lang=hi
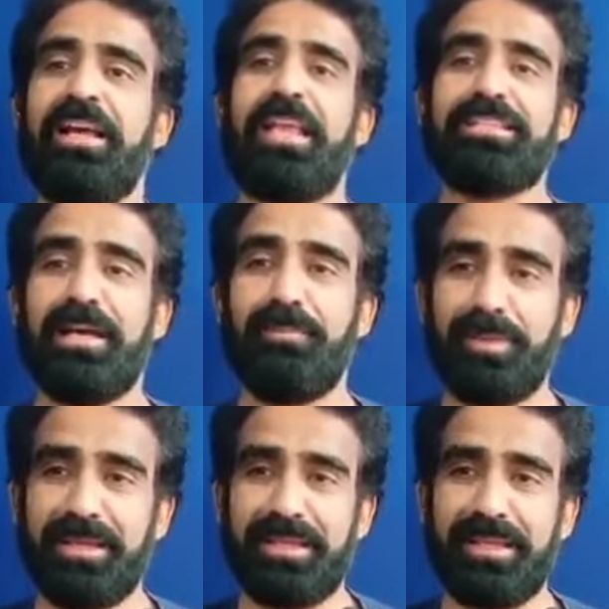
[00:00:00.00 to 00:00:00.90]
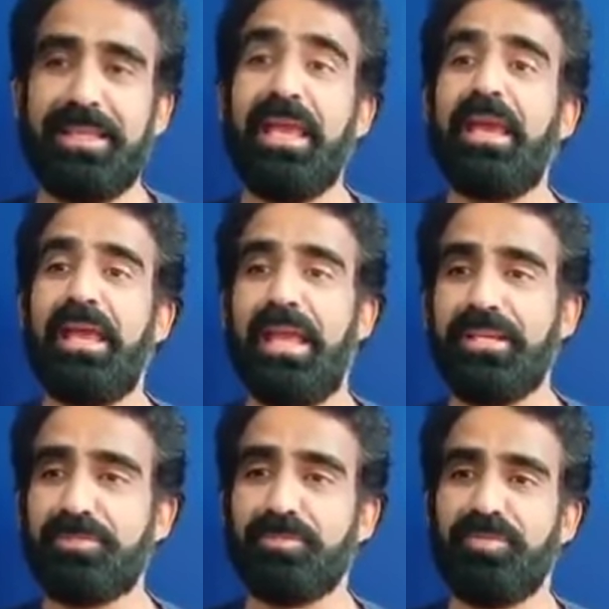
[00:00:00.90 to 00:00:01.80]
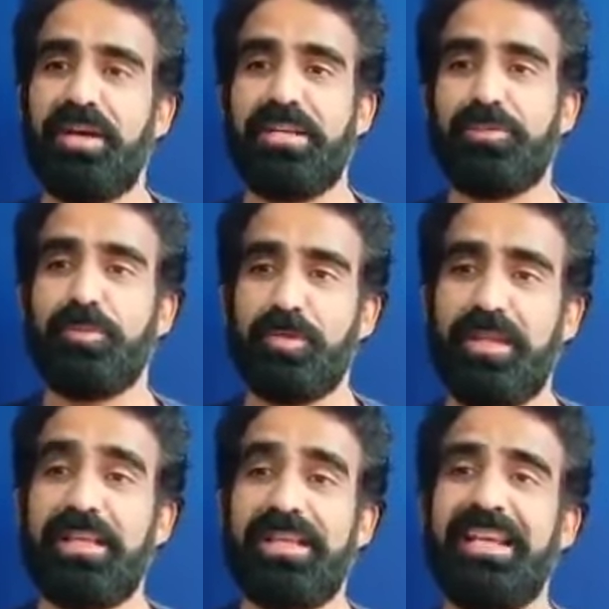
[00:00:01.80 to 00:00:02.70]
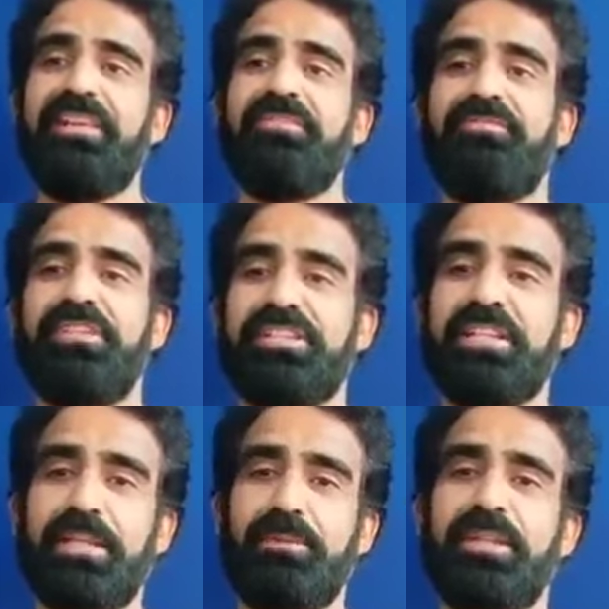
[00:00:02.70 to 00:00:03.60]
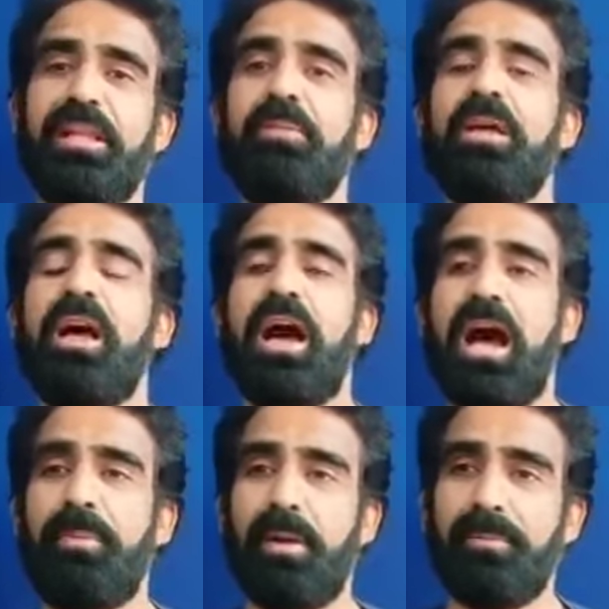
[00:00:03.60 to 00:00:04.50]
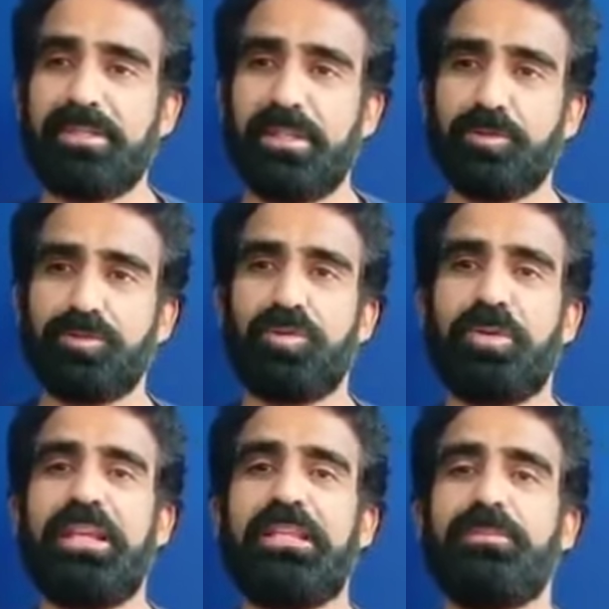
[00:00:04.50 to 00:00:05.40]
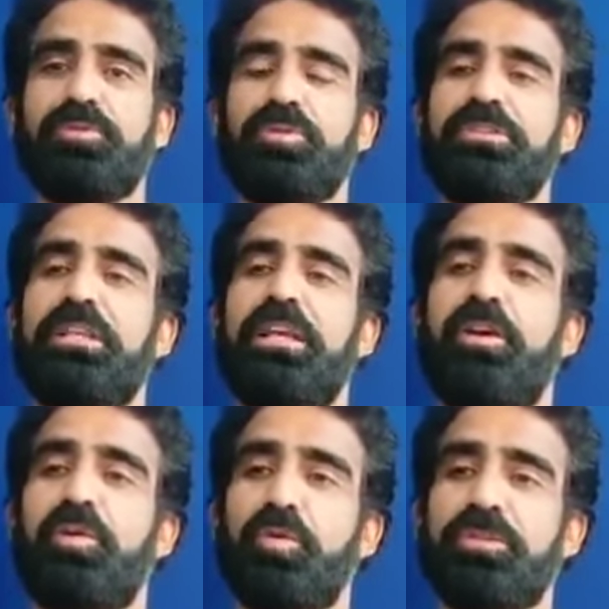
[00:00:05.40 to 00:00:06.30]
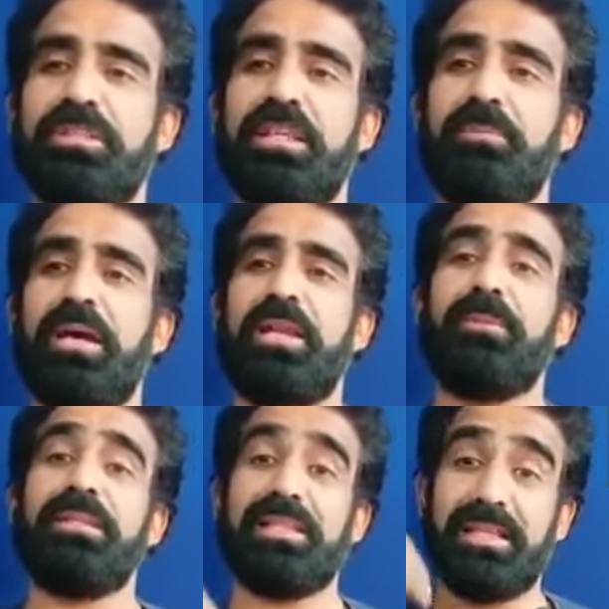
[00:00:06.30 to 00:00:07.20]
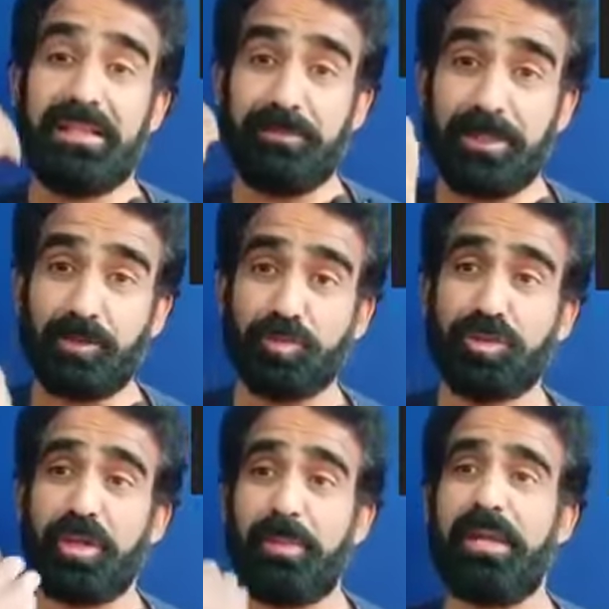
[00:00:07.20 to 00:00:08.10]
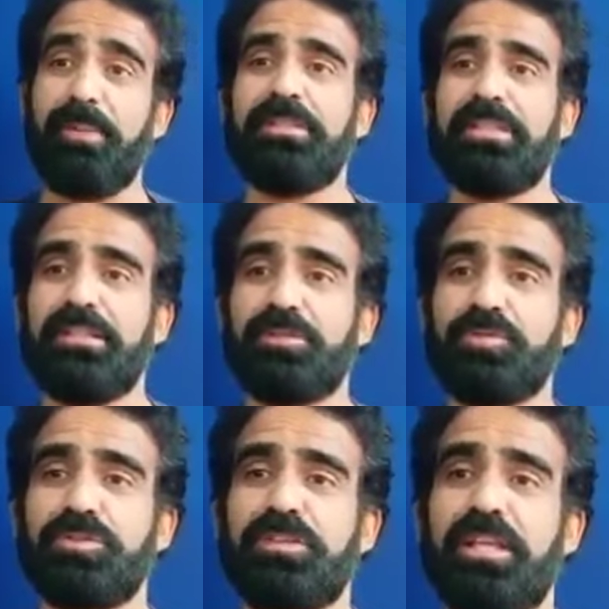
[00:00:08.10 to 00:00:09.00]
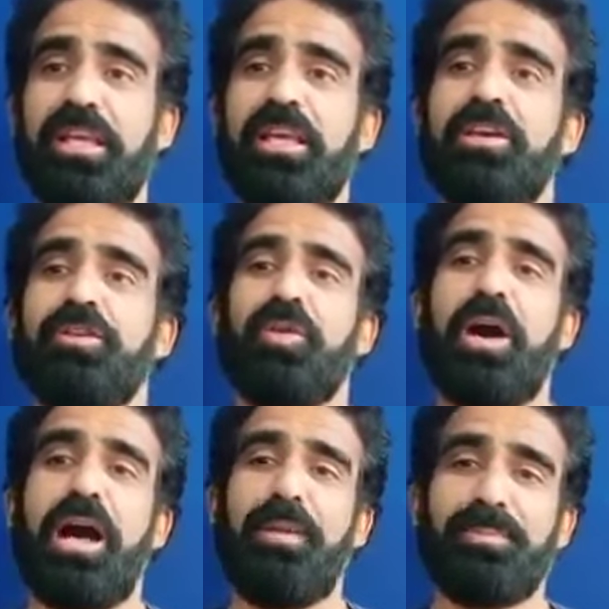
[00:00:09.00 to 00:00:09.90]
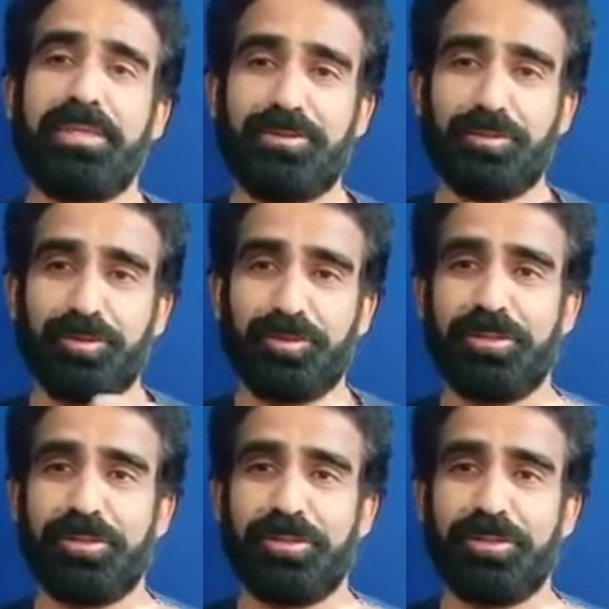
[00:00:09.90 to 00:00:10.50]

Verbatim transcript: एग्जाम्पल के लिए ऐश मुफारे जो बोल रहे हैं ग्रेट विजनरी मतलब आप हमेशा दूसरों के लिए जब सोचते हैं और खुद से बारे में नहीं बल्कि दूसरों के बारे में ज़्यादा सोचते हैं तो आपकी जो